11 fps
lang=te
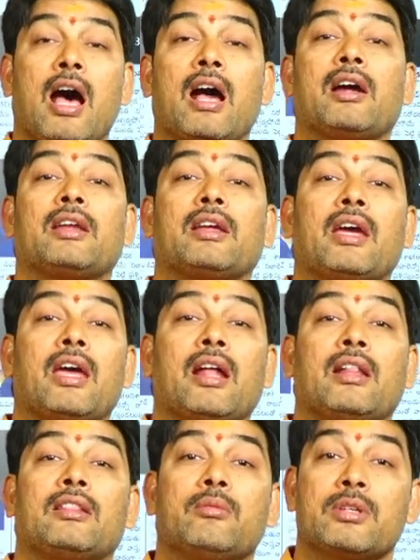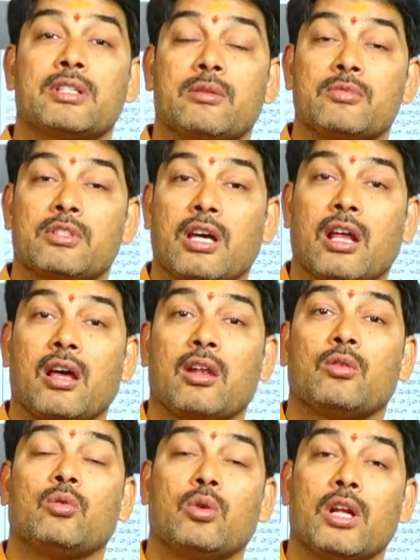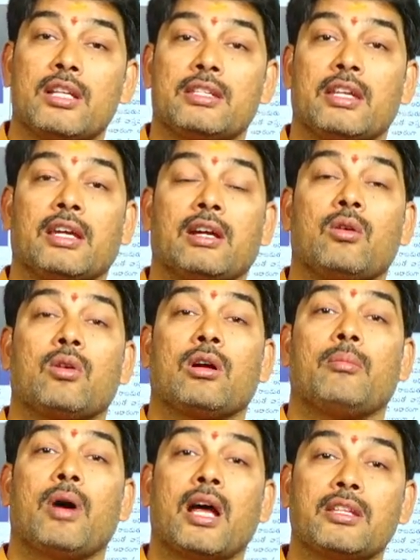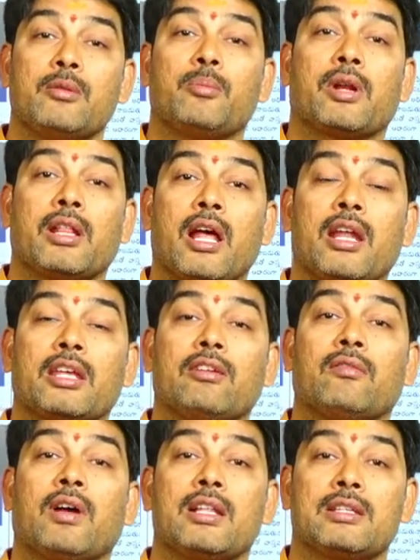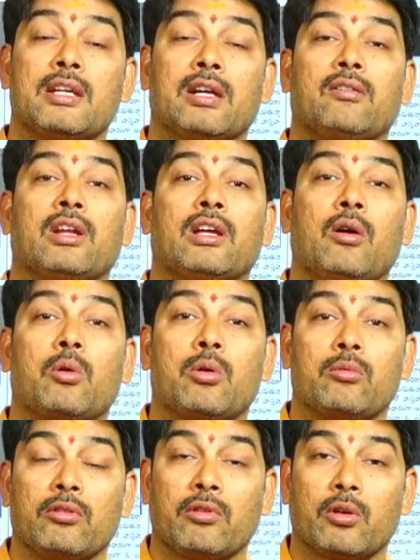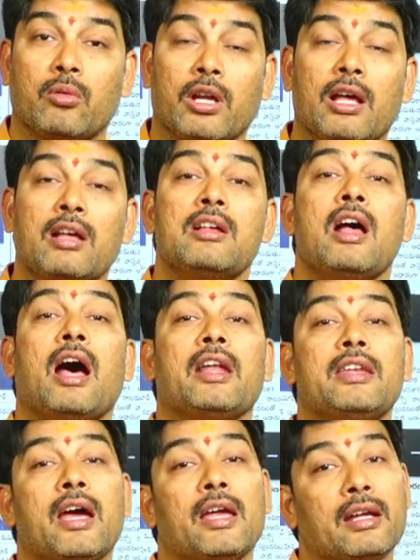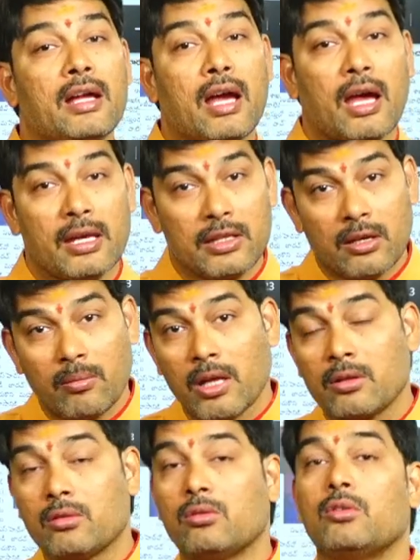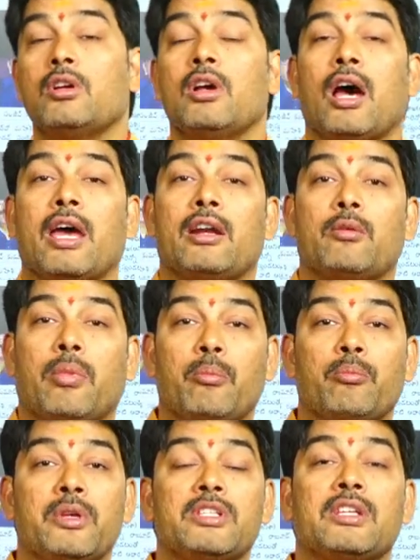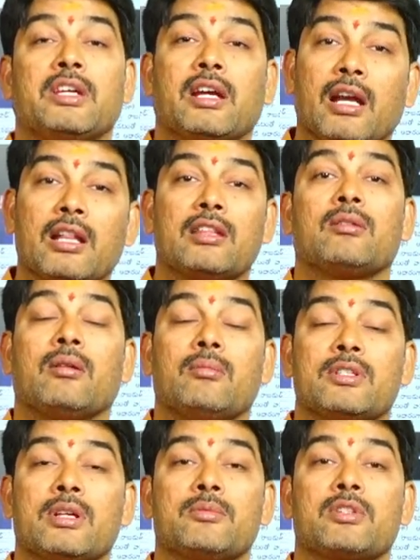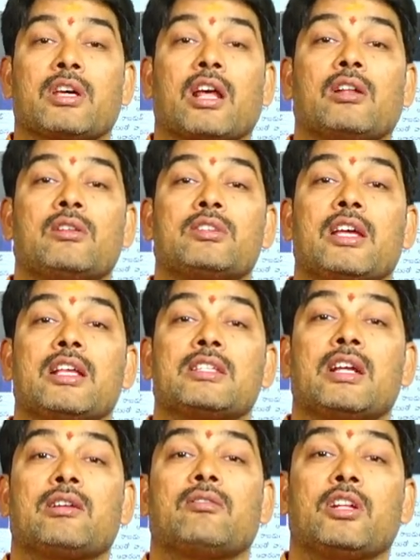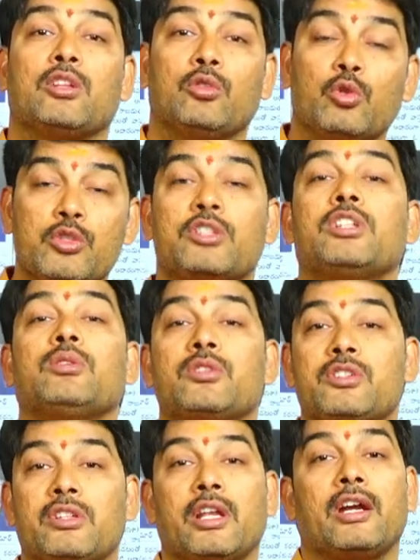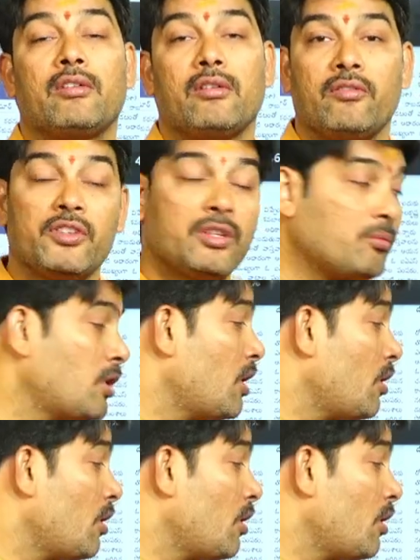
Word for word: ఆఖరికి ఆయన అంతిమ సంస్కారాలు కూడా చేయక ఒక మాజీ ప్రధానికి ఇవ్వాల్సినటువంటి గౌరవం ఇవ్వకుండా అన్యాయంగా హైదరాబాద్కు ఆయనను పంపించి ఇక్కడ అంతిమ సంస్కారాలు చేయాల్సినటువంటి దుస్థితి వచ్చిందనేటువంటి విషయం